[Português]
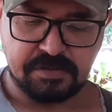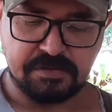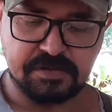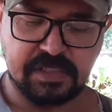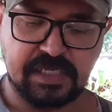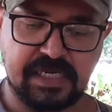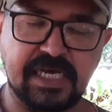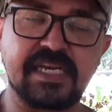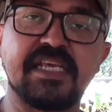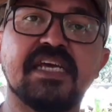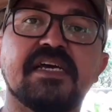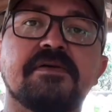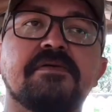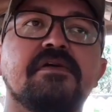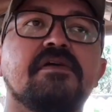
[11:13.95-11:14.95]

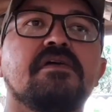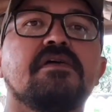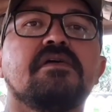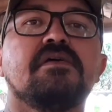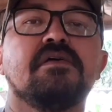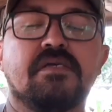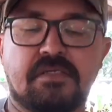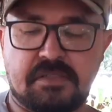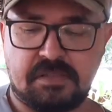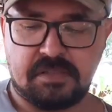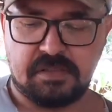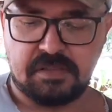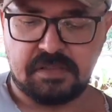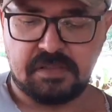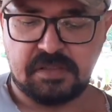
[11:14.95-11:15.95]
Cutelaria.
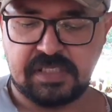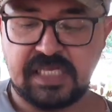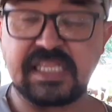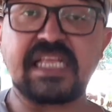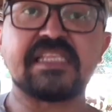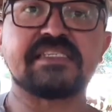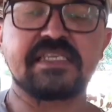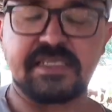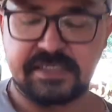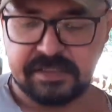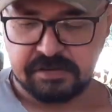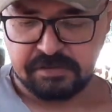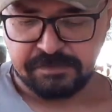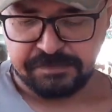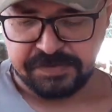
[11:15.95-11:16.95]
Tá na
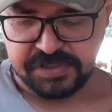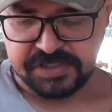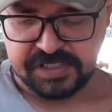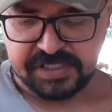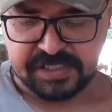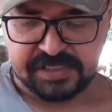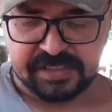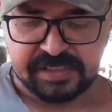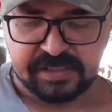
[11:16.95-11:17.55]
descrição do vídeo aí.